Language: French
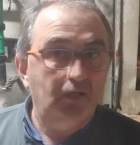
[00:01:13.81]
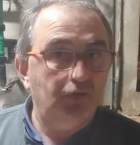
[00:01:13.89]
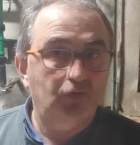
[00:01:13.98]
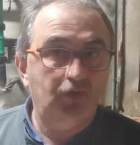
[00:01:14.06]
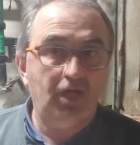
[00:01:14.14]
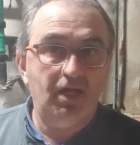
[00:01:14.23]

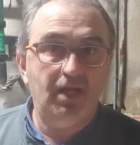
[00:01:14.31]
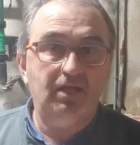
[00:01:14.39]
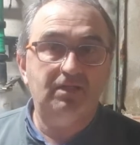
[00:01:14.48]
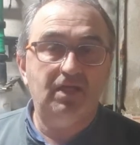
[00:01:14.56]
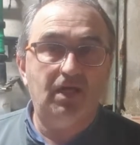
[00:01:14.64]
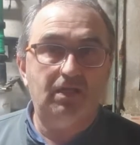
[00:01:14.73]
Donc quel est
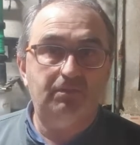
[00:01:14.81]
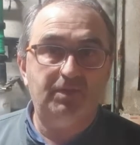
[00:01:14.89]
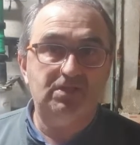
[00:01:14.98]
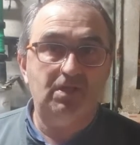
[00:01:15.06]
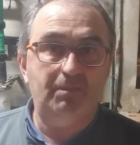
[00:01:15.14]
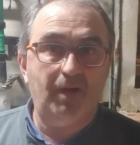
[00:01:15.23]
l'intérêt de
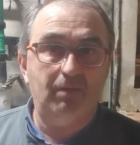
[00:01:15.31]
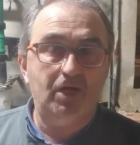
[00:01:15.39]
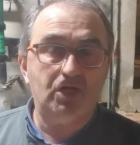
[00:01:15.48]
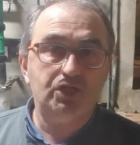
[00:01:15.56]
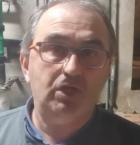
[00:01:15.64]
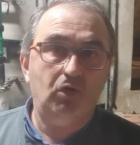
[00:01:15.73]
passer par le
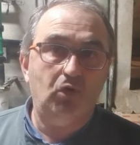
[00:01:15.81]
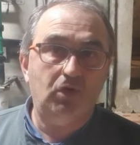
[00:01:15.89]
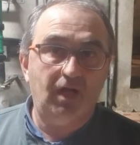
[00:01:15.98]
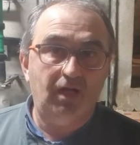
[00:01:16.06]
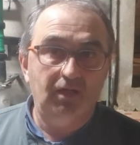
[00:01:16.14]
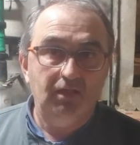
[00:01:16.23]
marché
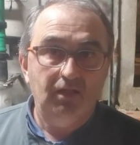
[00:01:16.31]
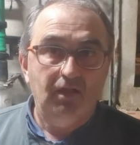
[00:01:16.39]
Aucun.